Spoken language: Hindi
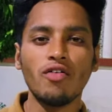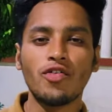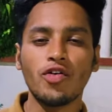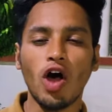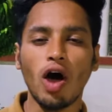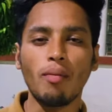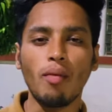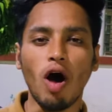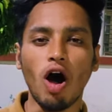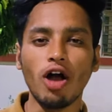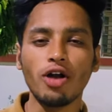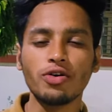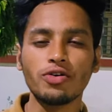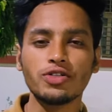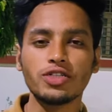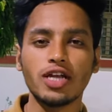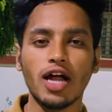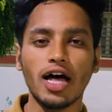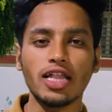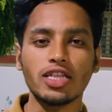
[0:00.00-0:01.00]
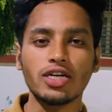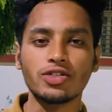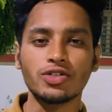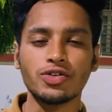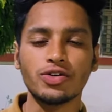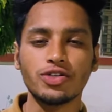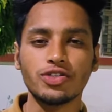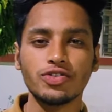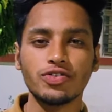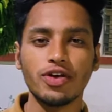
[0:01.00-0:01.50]
फ्रॉम ऑल गुजरात
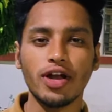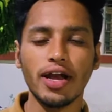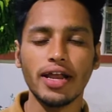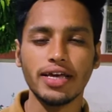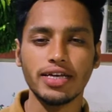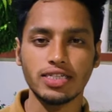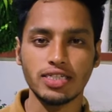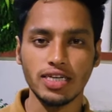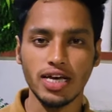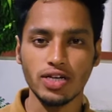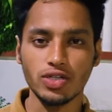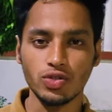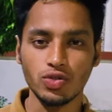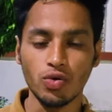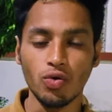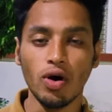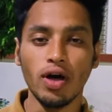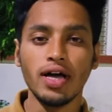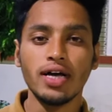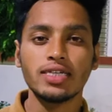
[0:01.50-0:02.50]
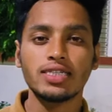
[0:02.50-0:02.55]
स्टूडेंट्स यूनियन ए जी एस यू